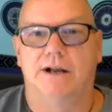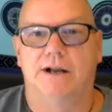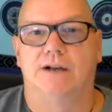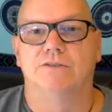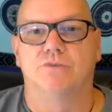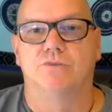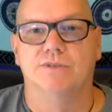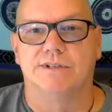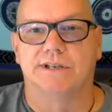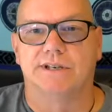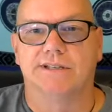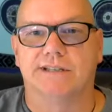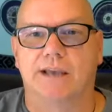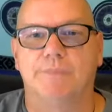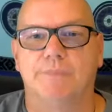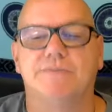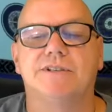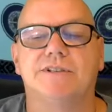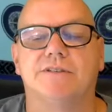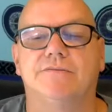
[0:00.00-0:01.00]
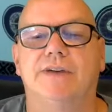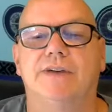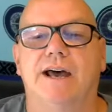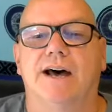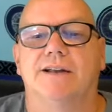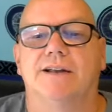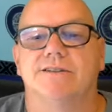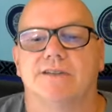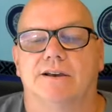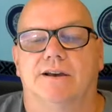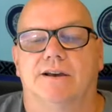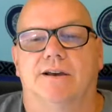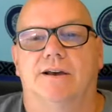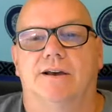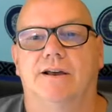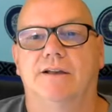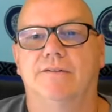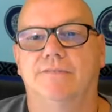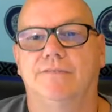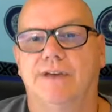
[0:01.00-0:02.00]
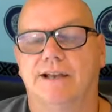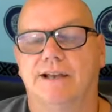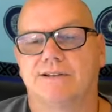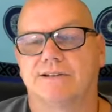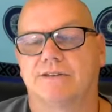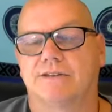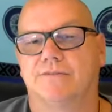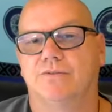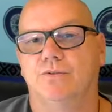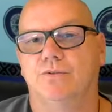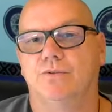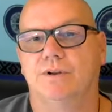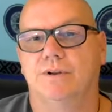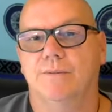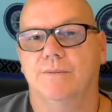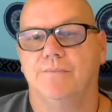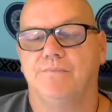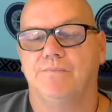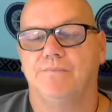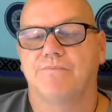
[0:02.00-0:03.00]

Also hm. unser Selbstwert, äh, äh, Wertgefühl.